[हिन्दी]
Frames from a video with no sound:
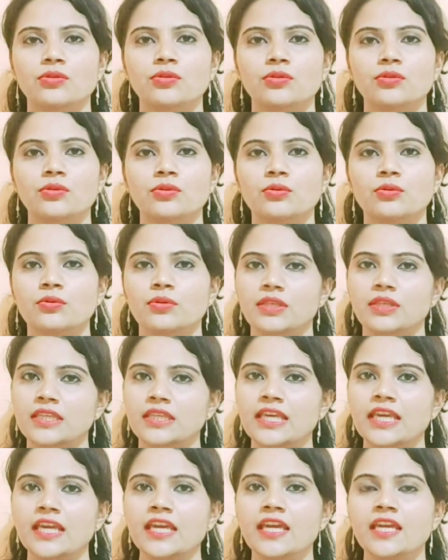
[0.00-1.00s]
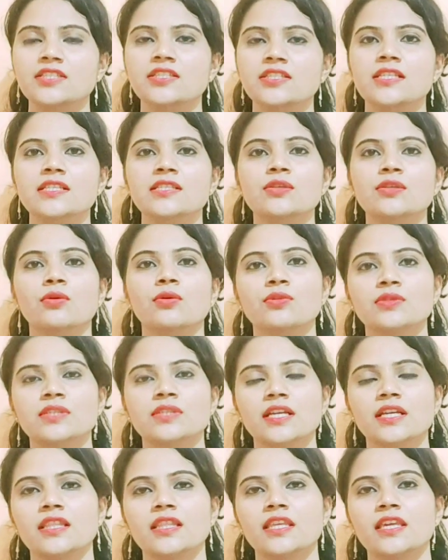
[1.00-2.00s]
तो ये एक चीज़ हो
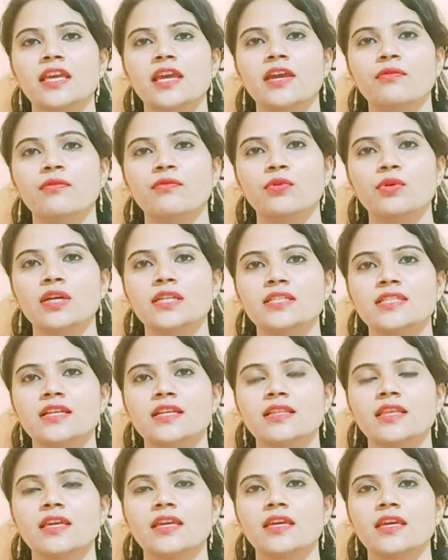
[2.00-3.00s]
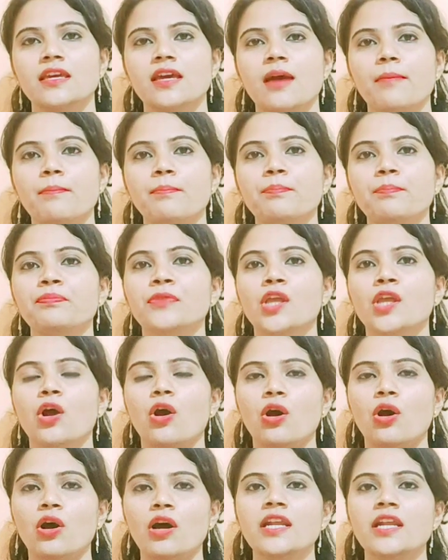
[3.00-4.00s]
सकती है वो कर सकते हैं आप
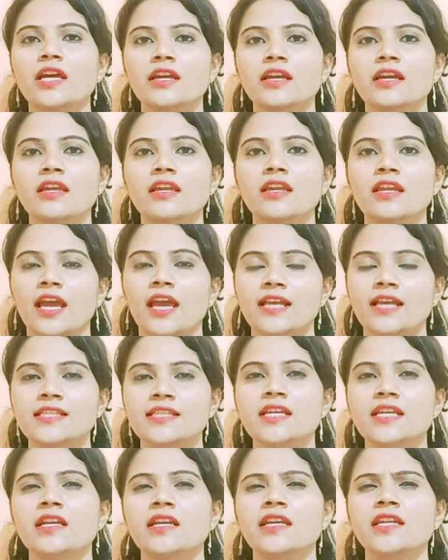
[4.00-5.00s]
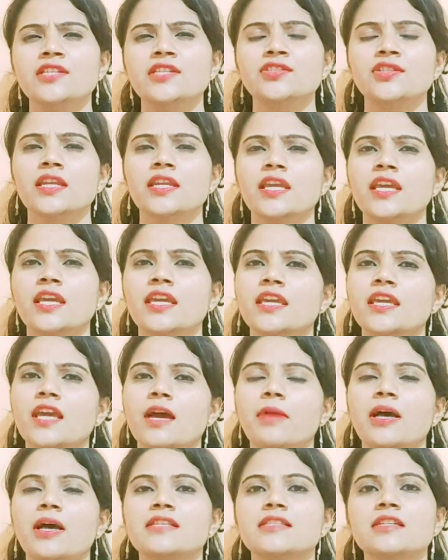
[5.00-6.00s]
और अगर ऐसी कंडीशन है कि
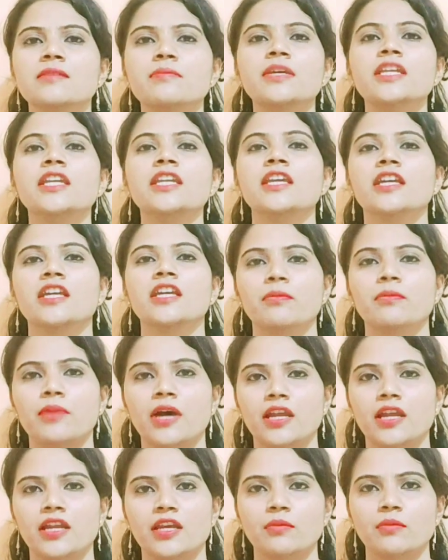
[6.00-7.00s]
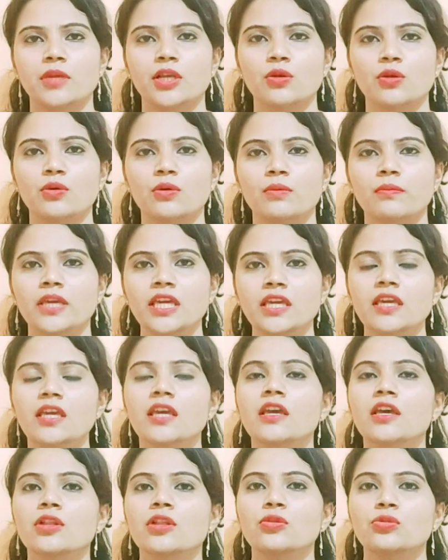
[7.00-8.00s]
आप आसन भी नहीं कर पा रहे हैं बिल्कुल भी
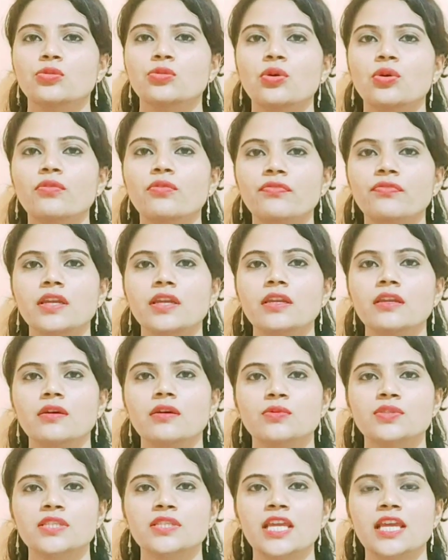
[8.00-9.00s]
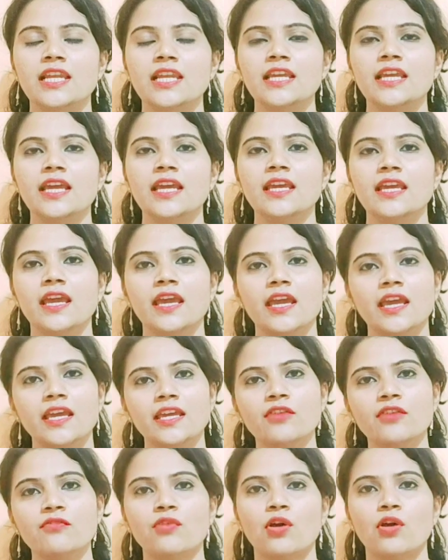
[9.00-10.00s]
तो फिर उसके लिए यह है
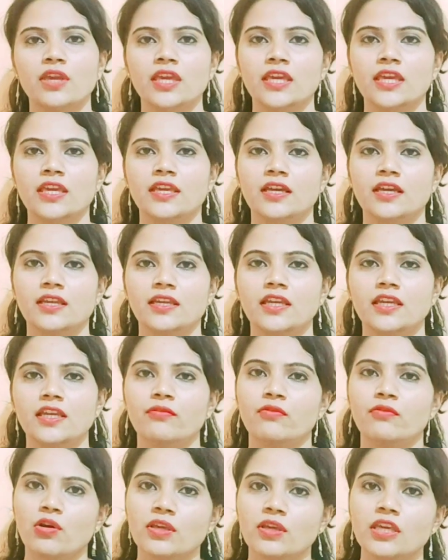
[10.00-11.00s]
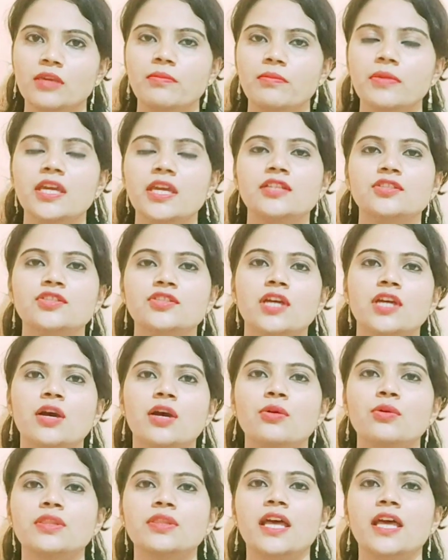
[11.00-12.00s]
कि वॉकिंग करिए वॉकिंग भी अच्छा
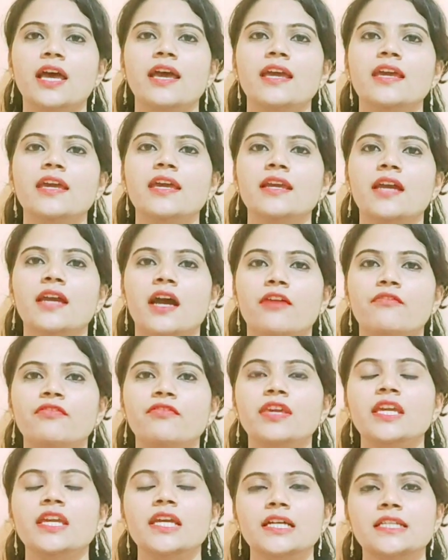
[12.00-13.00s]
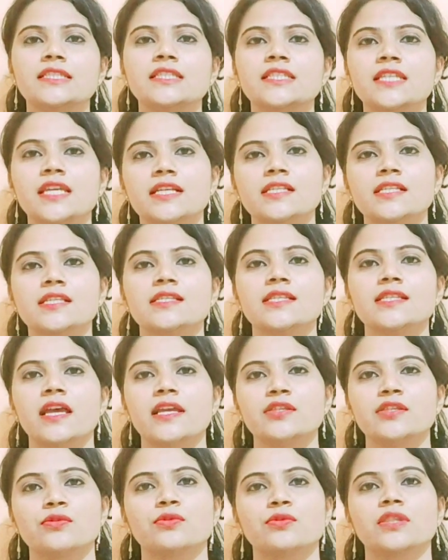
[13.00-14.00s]
होता है काफ़ी अच्छी
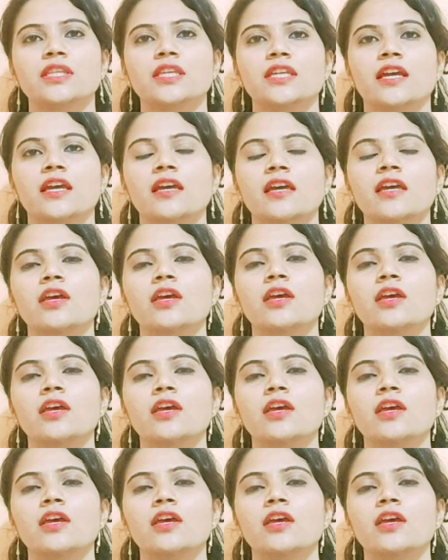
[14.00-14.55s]
एक्सरसाइज होती है